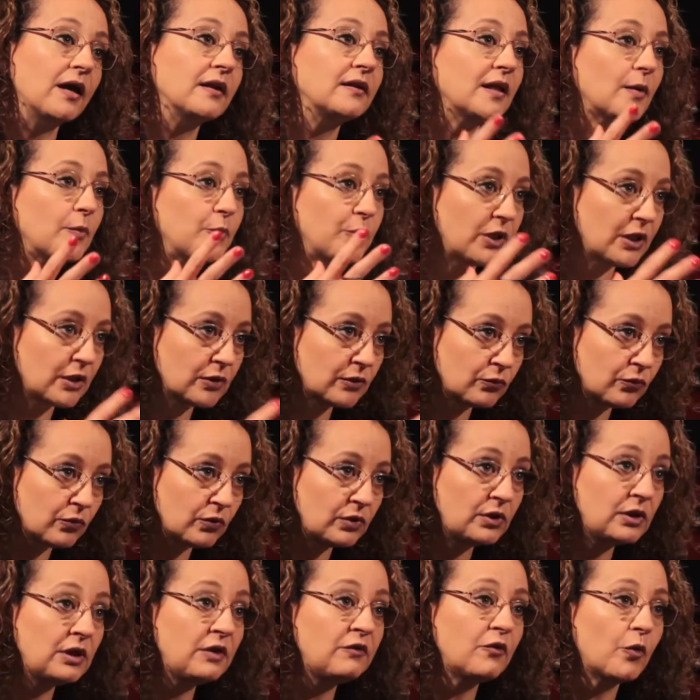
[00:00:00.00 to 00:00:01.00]
até porque no
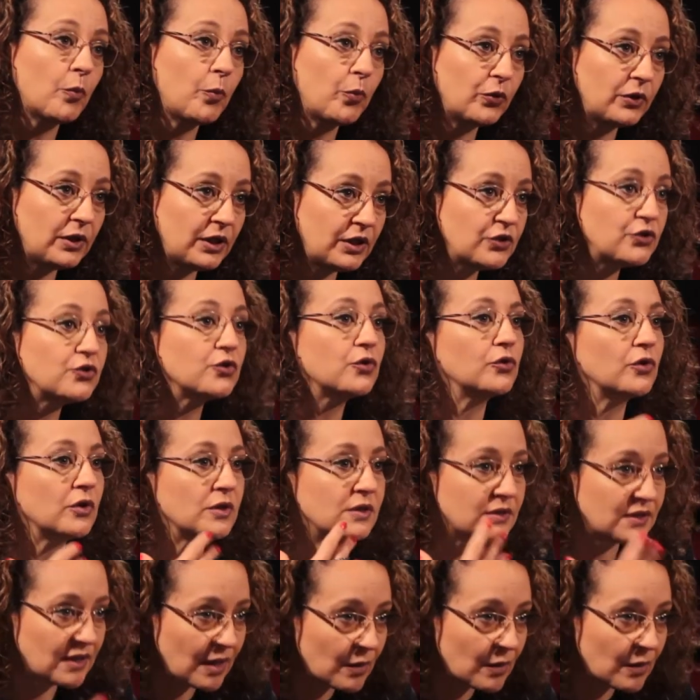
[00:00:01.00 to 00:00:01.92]
nível político nós